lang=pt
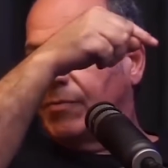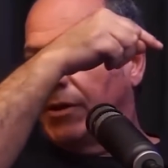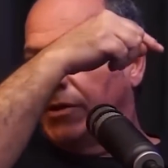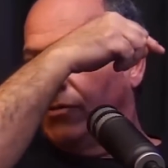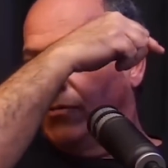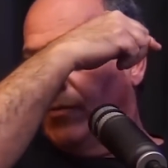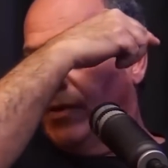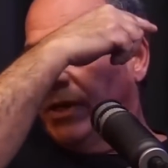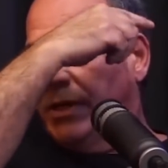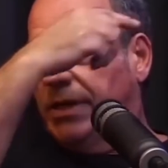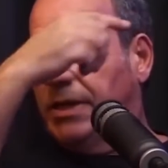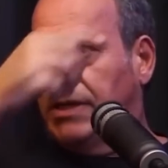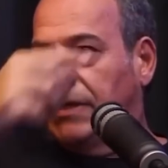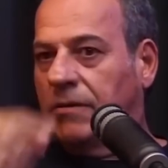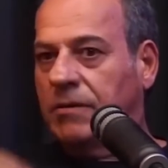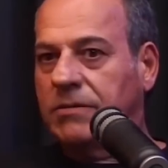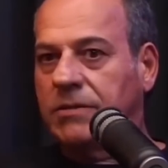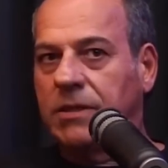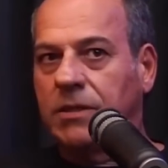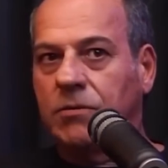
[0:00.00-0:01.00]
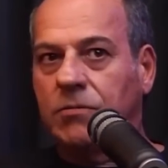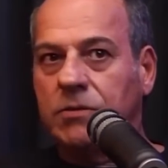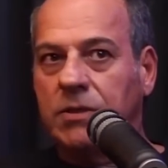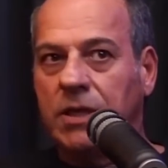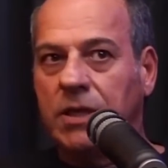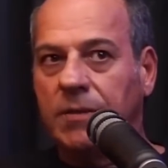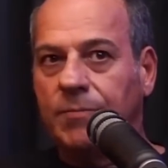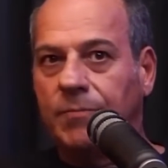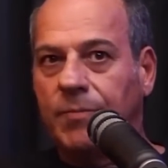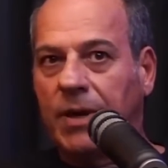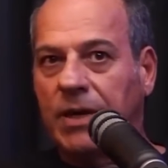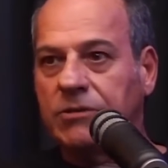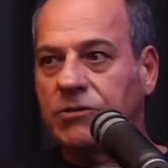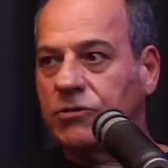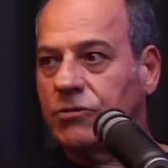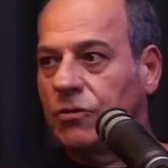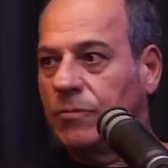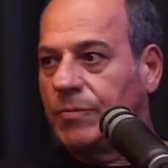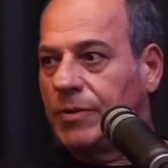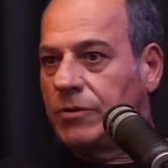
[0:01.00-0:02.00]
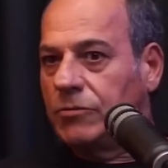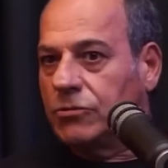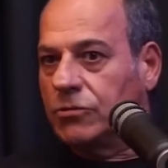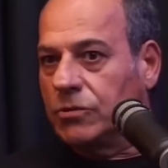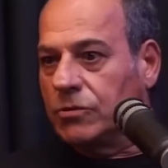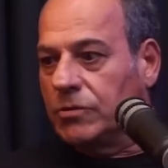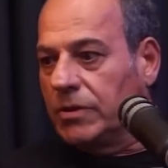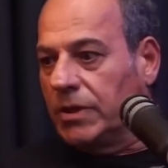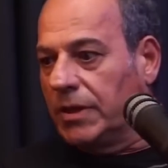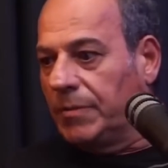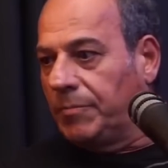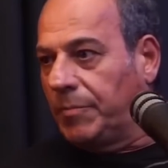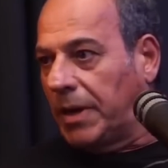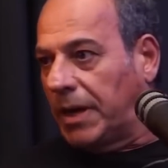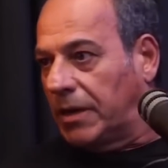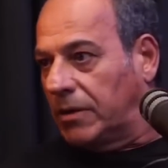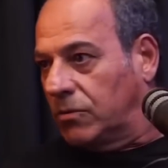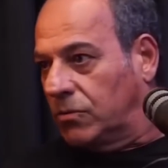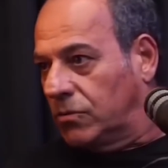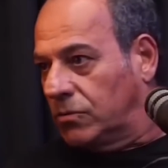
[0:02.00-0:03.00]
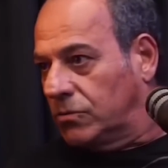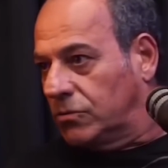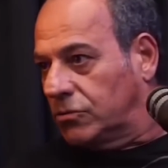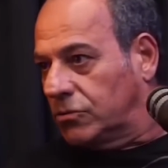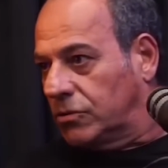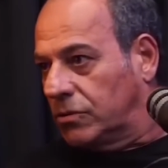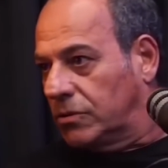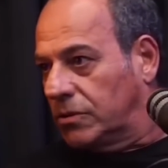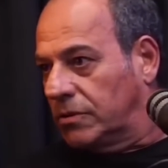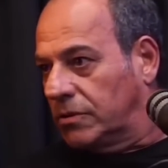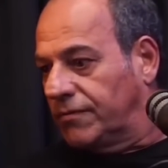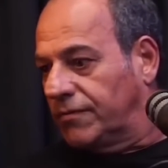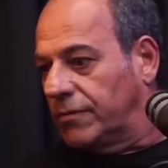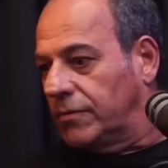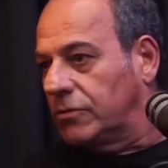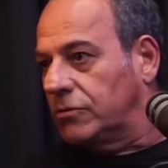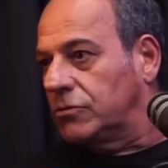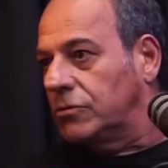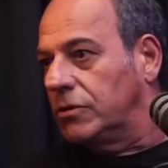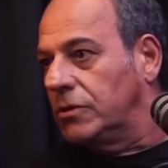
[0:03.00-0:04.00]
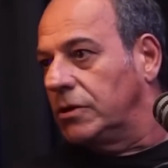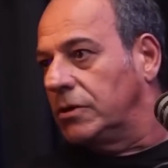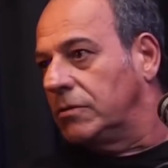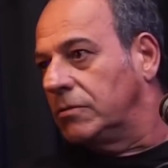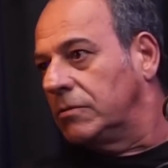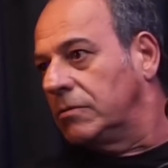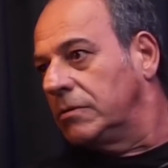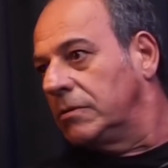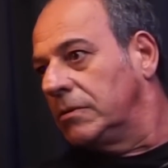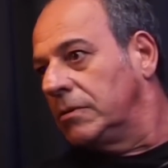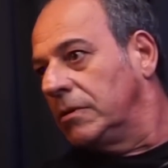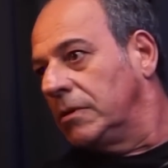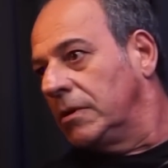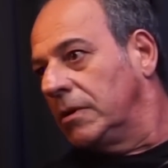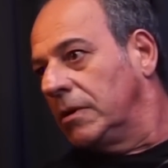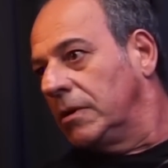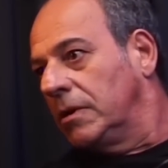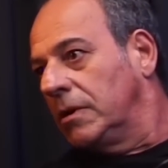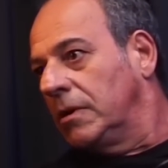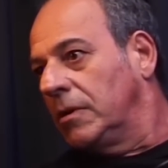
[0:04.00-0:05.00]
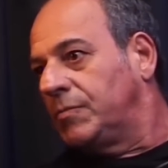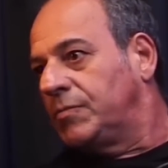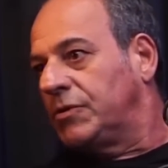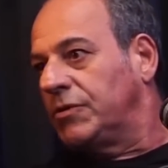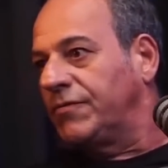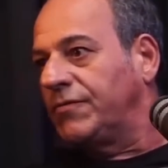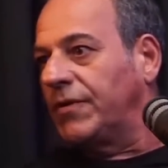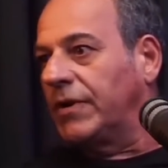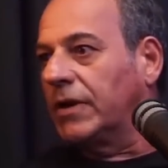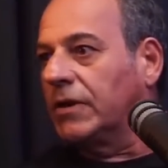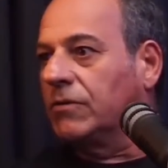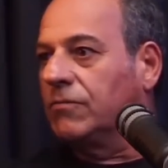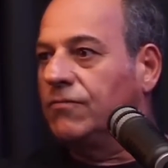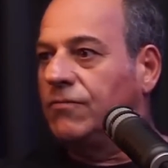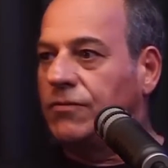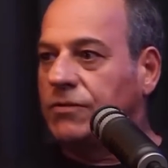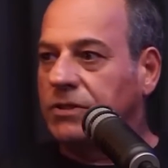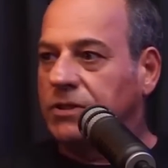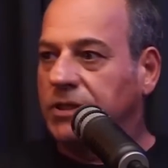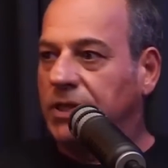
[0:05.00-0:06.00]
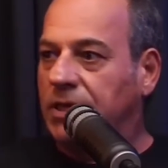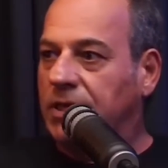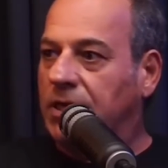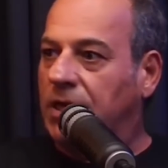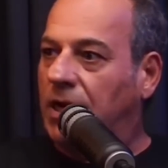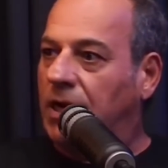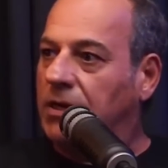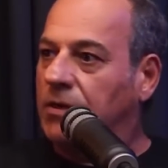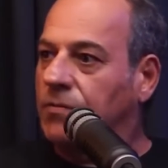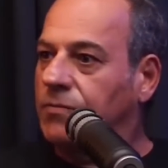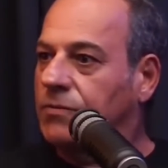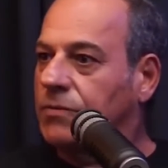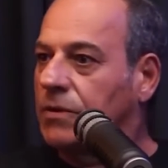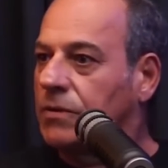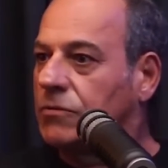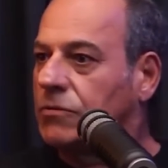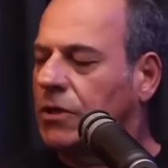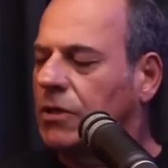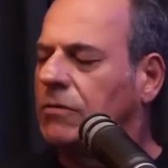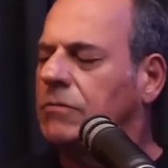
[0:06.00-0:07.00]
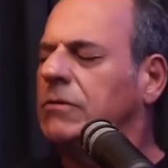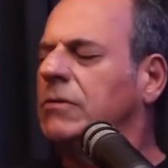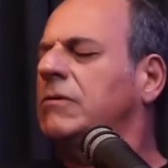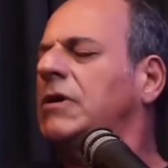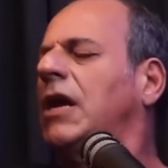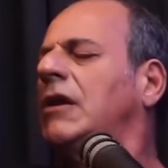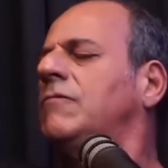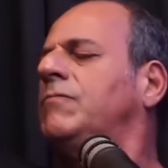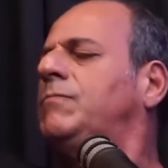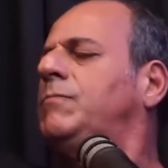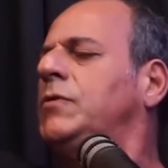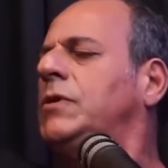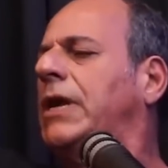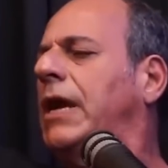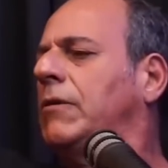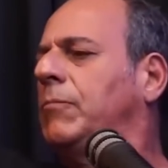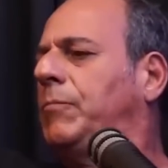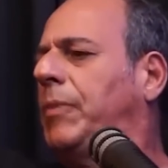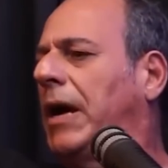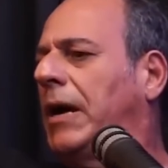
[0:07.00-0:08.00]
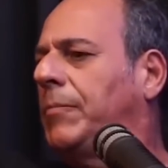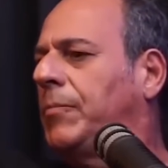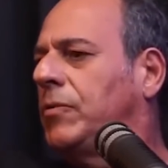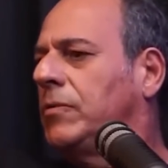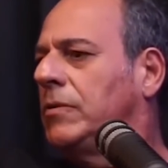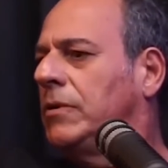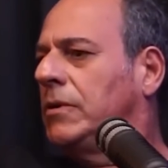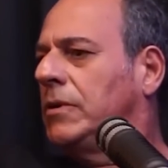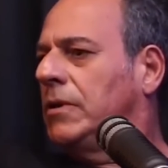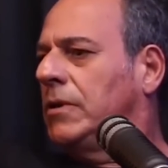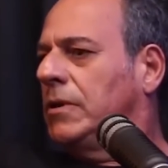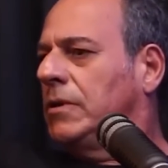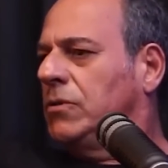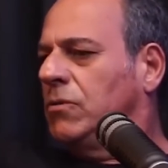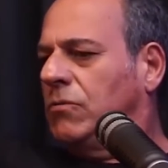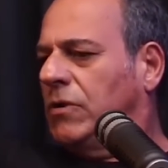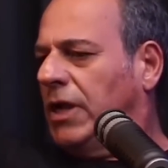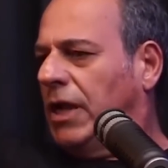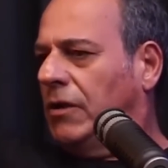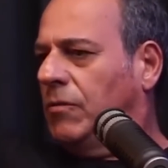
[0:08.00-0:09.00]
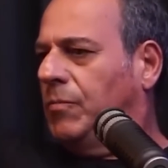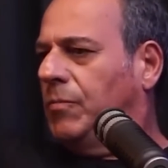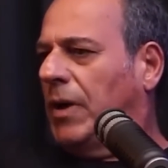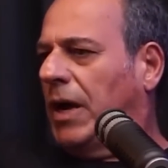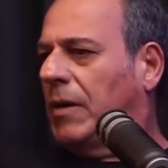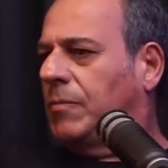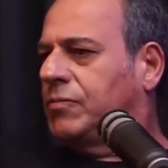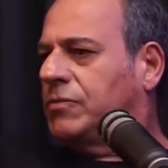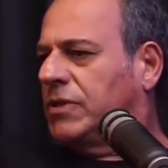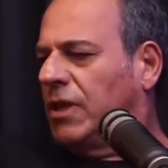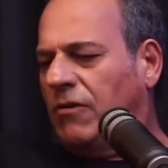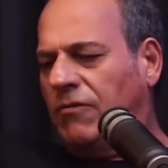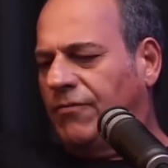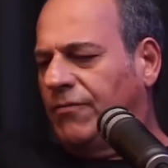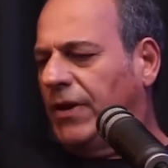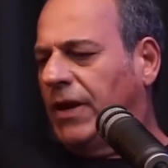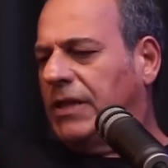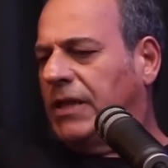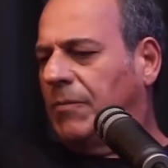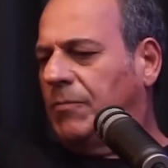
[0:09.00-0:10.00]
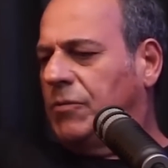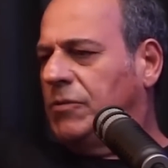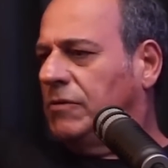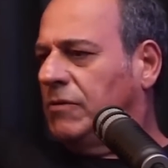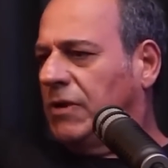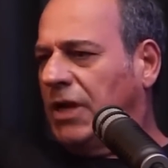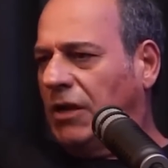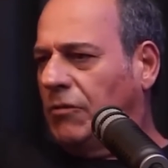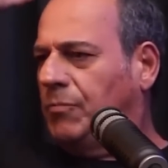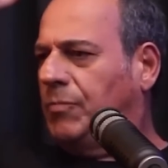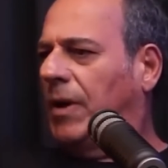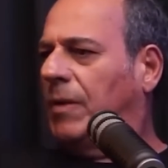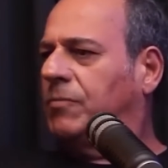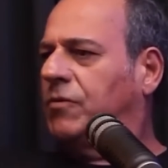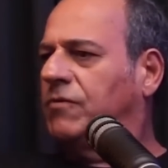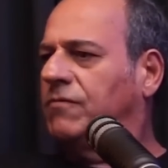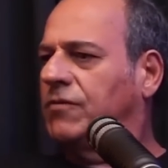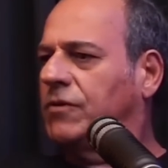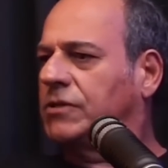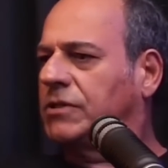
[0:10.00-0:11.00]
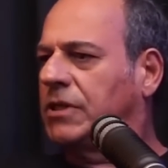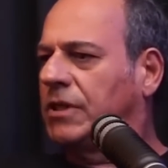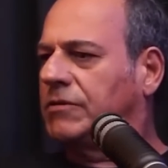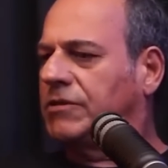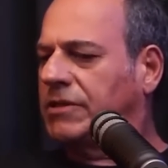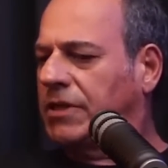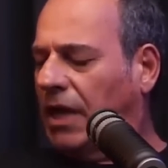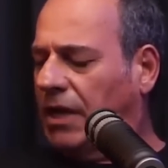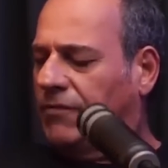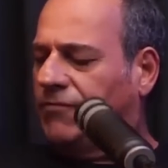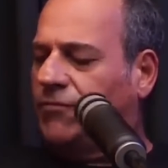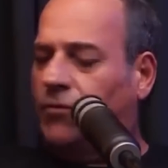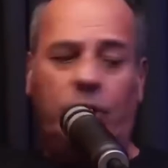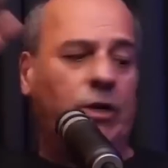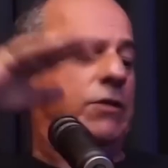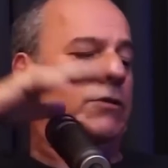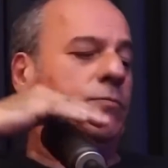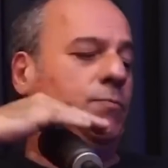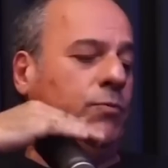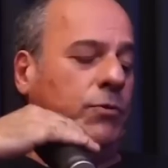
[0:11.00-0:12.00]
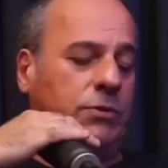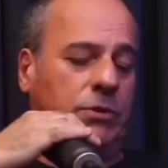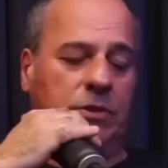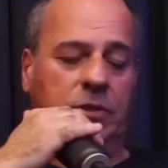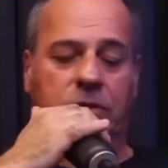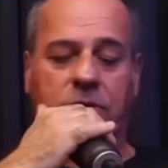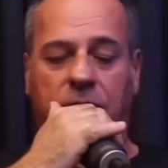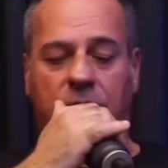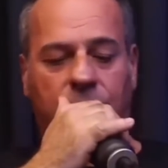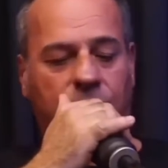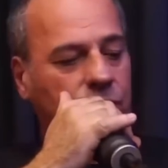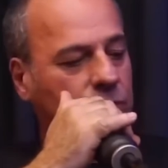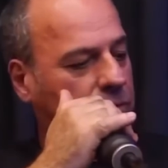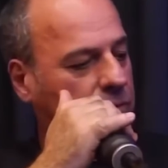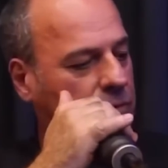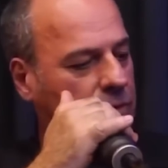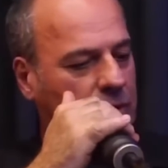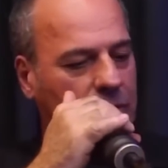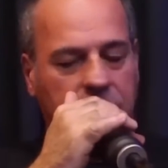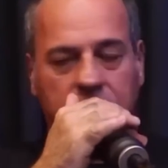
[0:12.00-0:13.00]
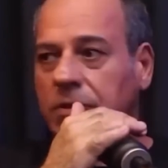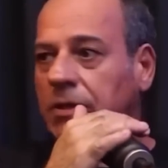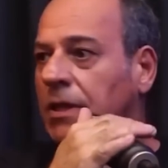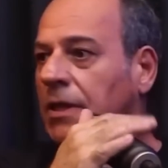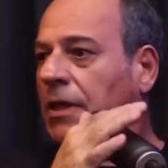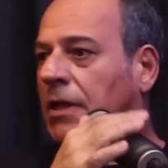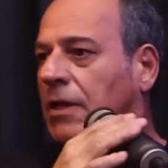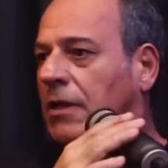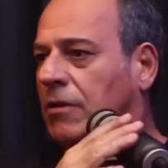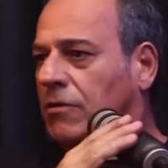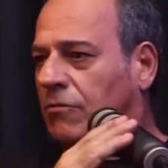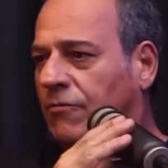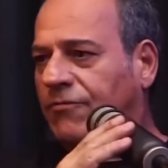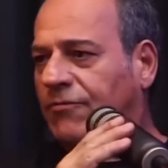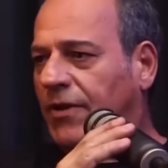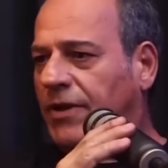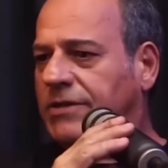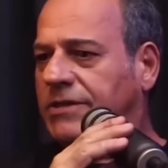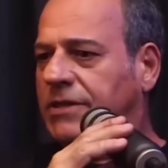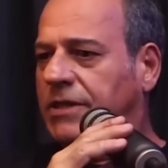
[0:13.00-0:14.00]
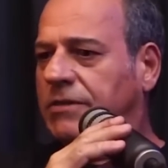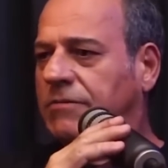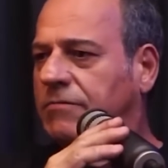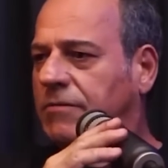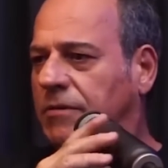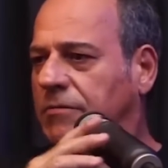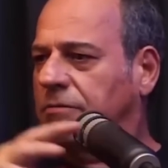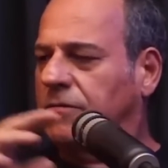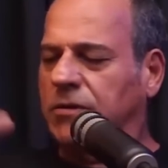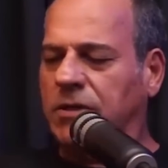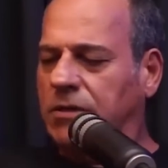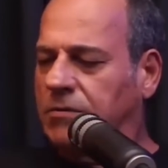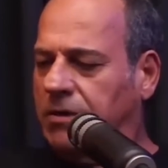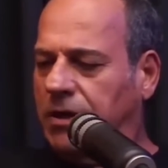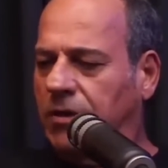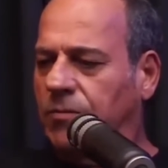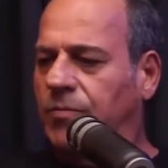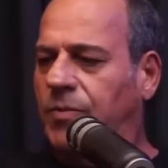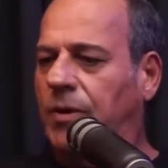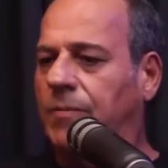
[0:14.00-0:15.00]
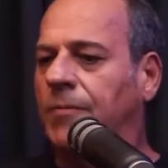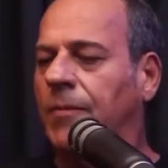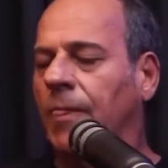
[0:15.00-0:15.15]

ir no banheiro, assim. Quando ele passou pelo chorão, ele parou no chorão e falou: Chorão, eu preciso falar com você, cara. Eu preciso... Chorão, não quero, não quero papo. Não quero papo, você é um filho da puta, não quero papo com você, sai fora. Depois a gente vai, pô, toda hora, toda hora. Não faz isso, tanto tá, não que, não quero um papo.